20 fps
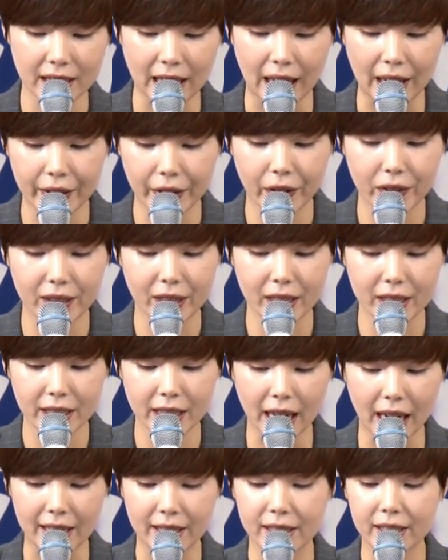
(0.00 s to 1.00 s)

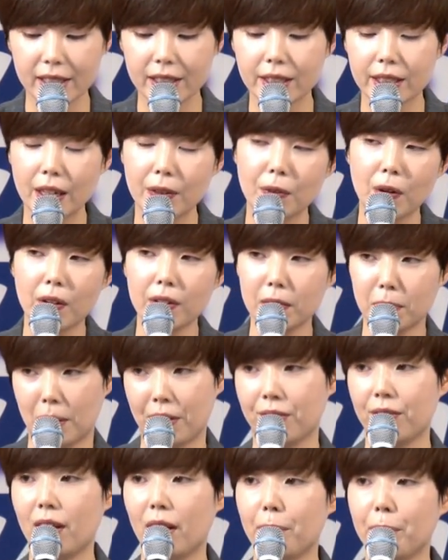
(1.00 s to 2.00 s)
당연하지 않는 상황을
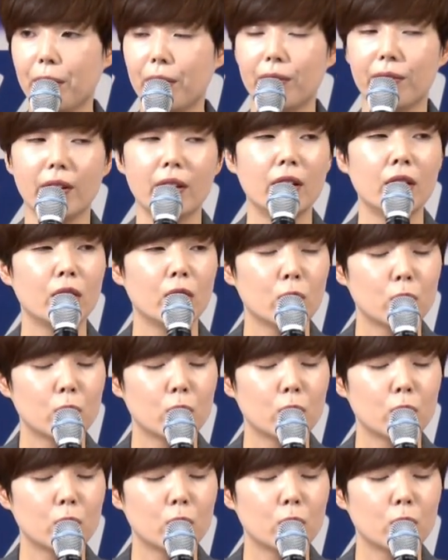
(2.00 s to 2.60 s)
만나면